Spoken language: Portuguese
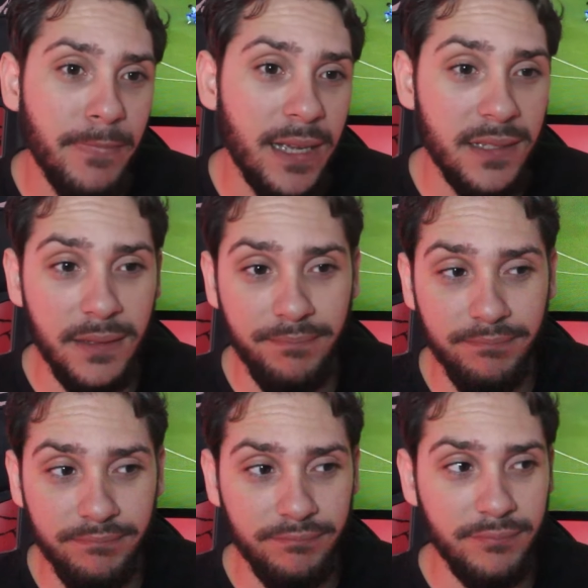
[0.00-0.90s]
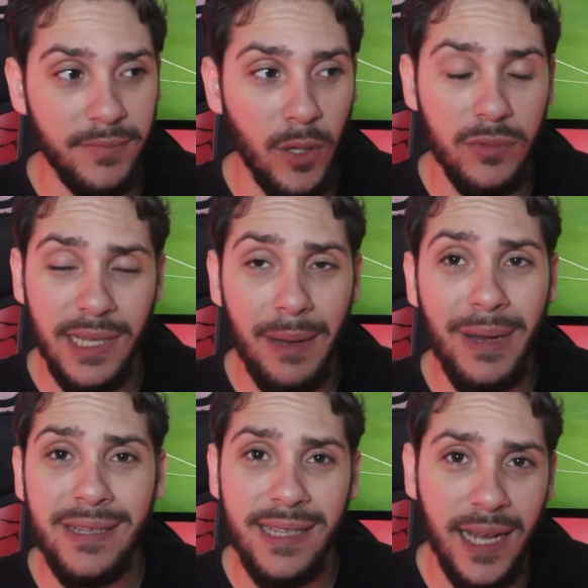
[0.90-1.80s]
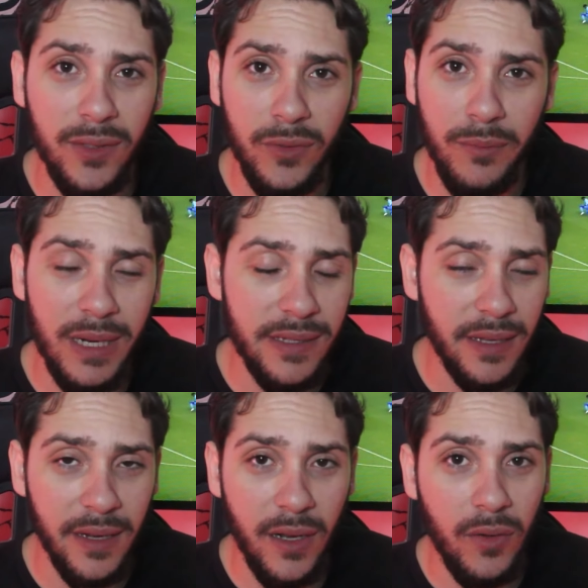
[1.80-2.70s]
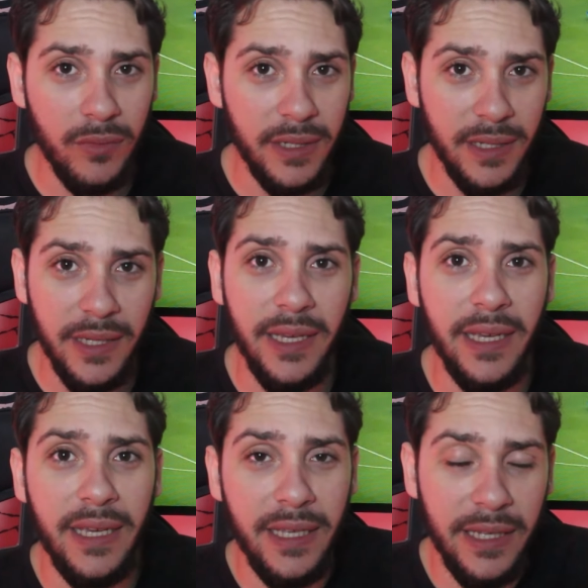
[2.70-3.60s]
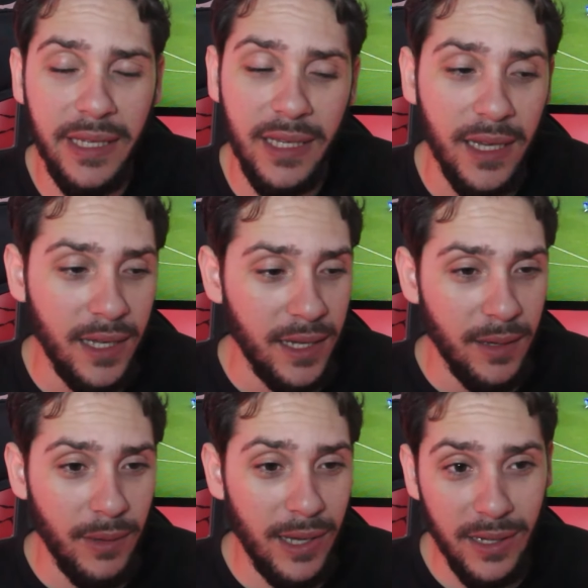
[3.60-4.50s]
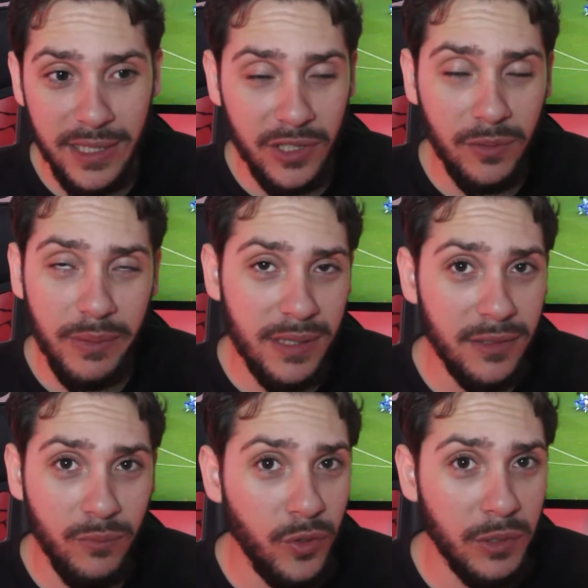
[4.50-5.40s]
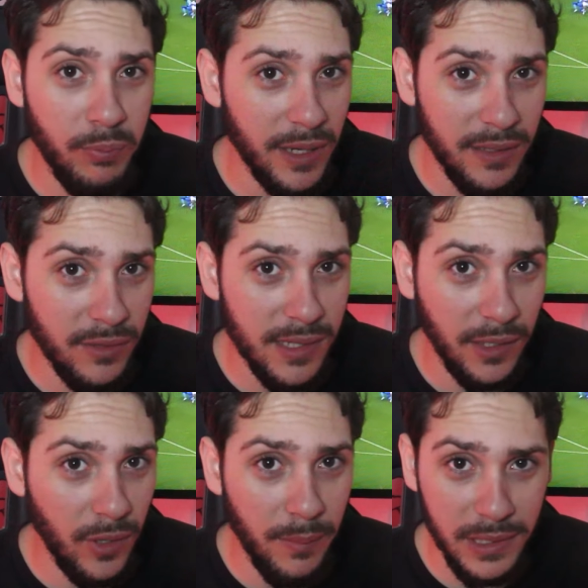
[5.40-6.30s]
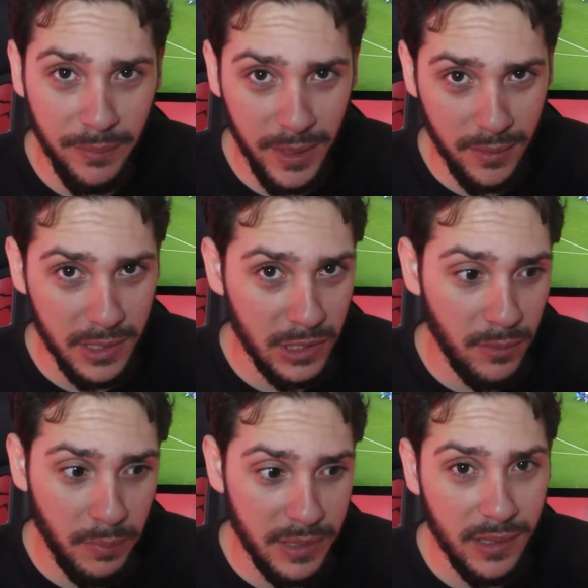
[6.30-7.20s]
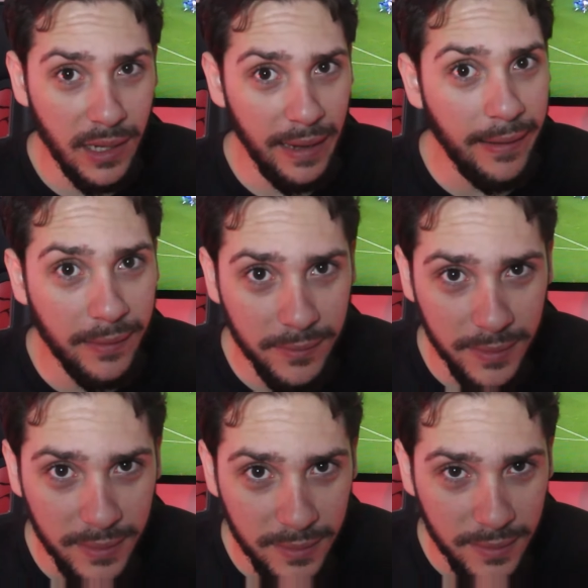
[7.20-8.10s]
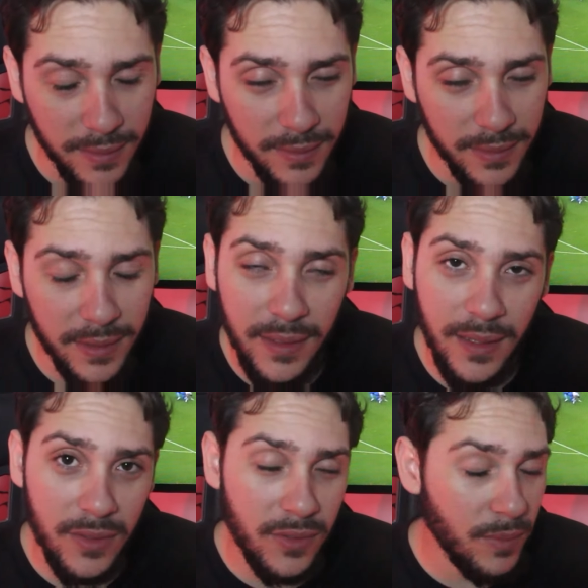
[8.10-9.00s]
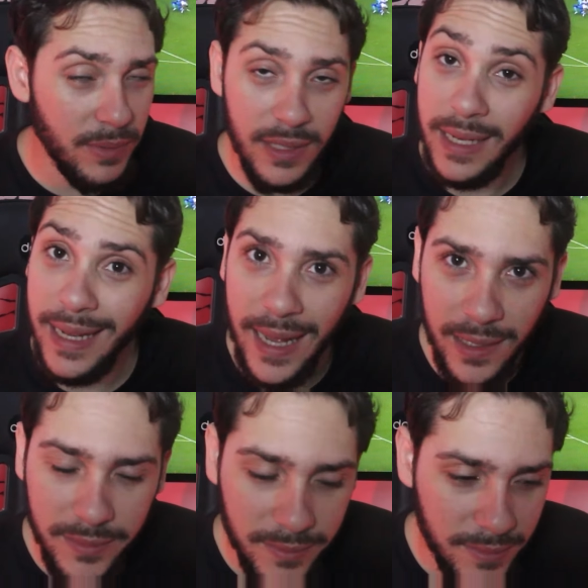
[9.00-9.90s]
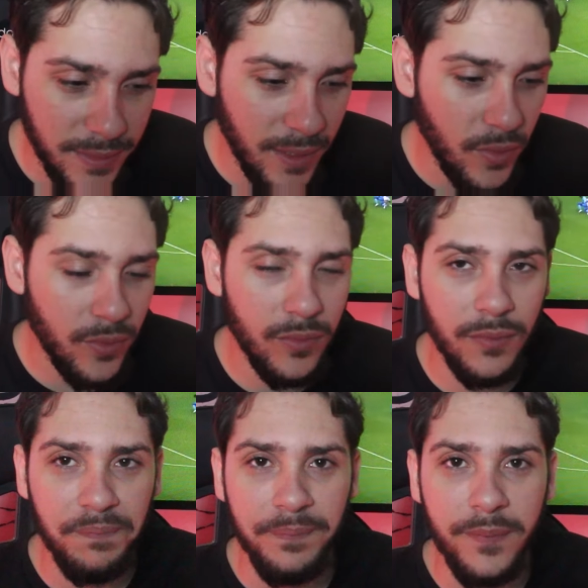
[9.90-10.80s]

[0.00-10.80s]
assim, não ser amassado no Brasileirão e, e, e a gente não precisa de muito para sair do rebaixamento, a gente só precisa ganhar. Tá entendendo? A gente só precisa ganhar. Então,